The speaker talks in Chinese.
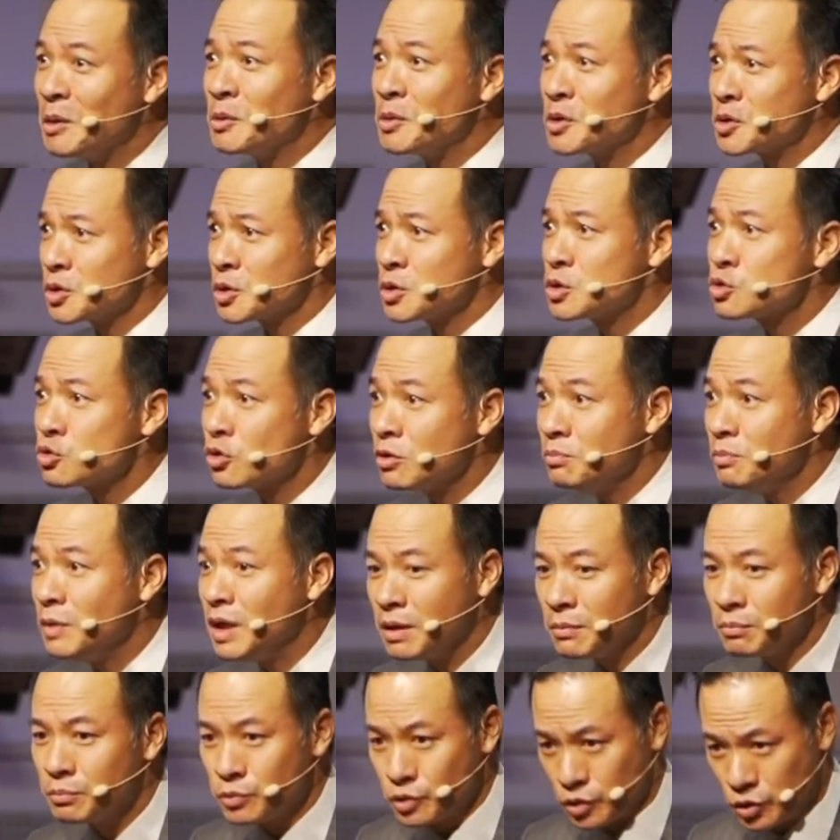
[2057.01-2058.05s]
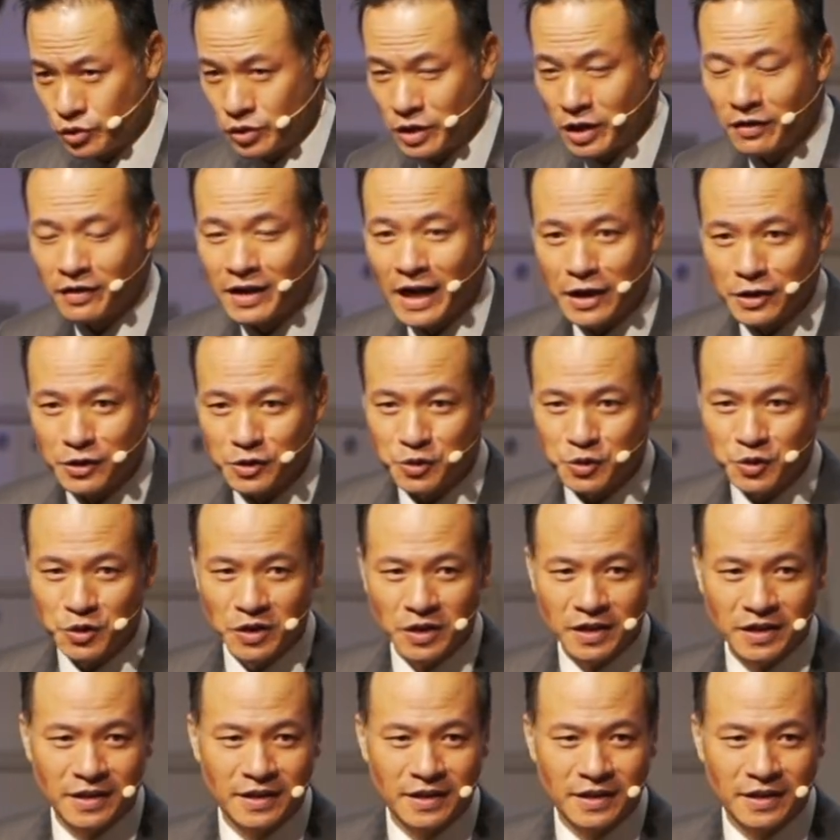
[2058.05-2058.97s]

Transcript: 我说遵命不需要感觉，